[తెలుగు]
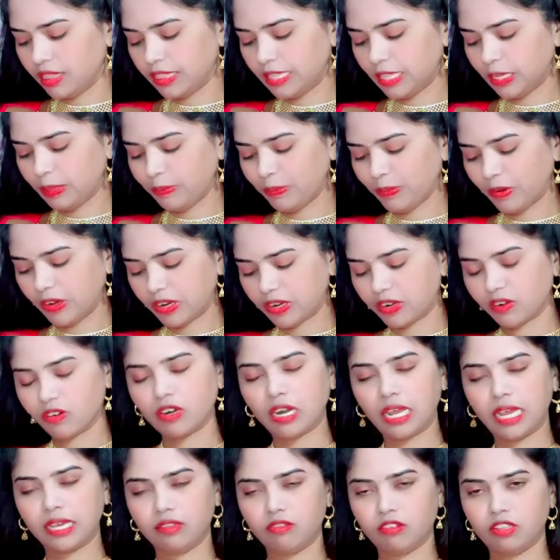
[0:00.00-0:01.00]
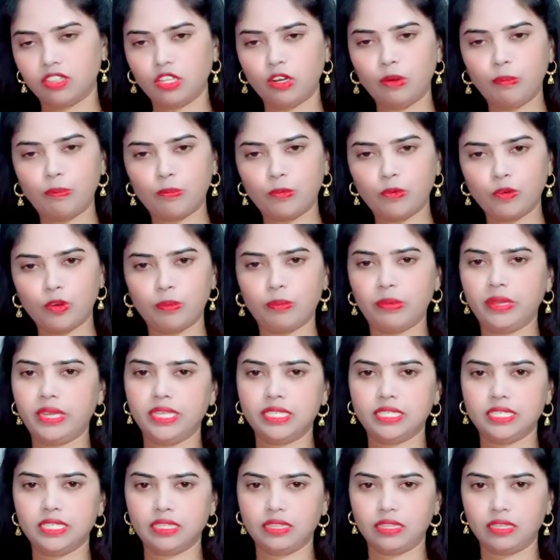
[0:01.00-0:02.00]
దీప్ ఒక కూడా ఐదు వందలు ఫోన్పే
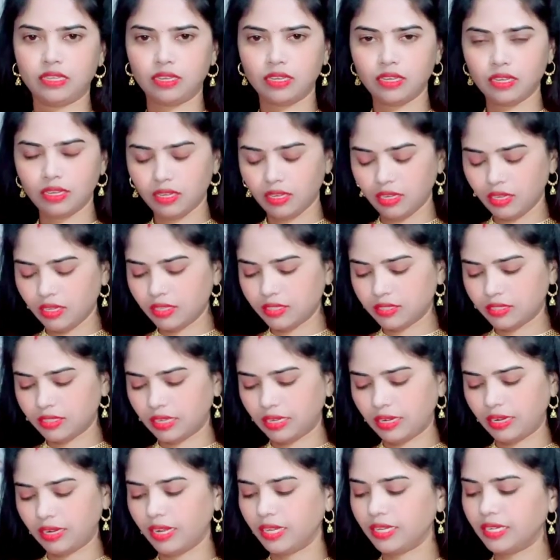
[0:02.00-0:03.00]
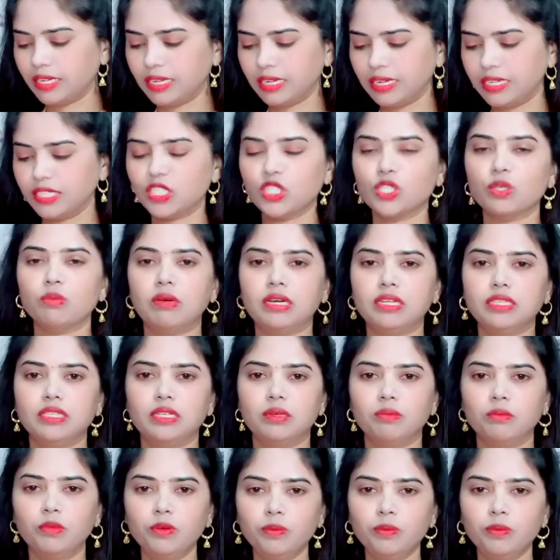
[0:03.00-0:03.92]
ఇచ్చింది సరేనా ఈ లిస్ట్ మాత్రము